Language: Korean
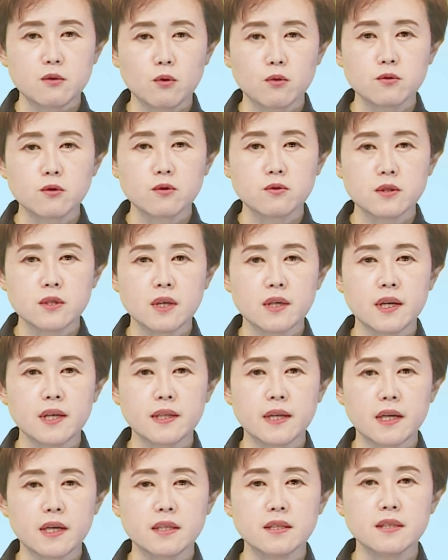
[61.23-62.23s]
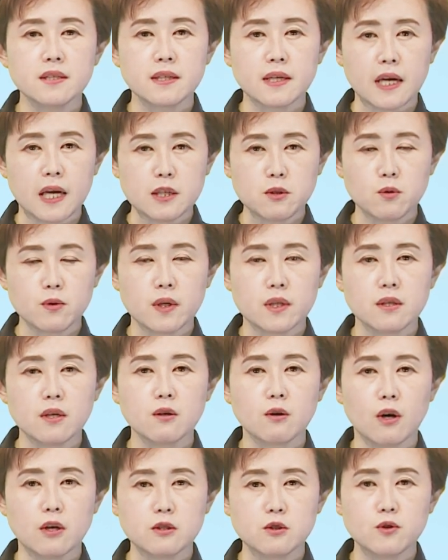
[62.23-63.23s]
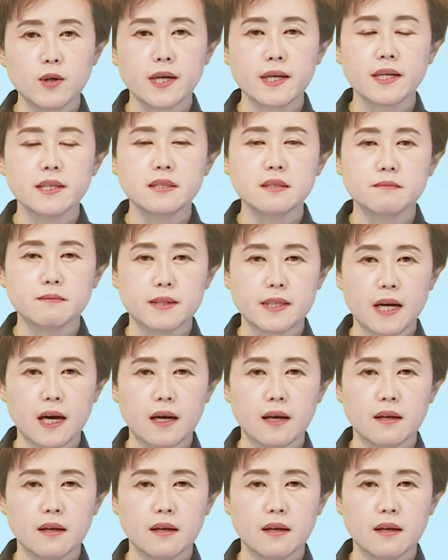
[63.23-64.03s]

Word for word: 동쪽 지역의 대기는 계속해서 건조하겠습니다.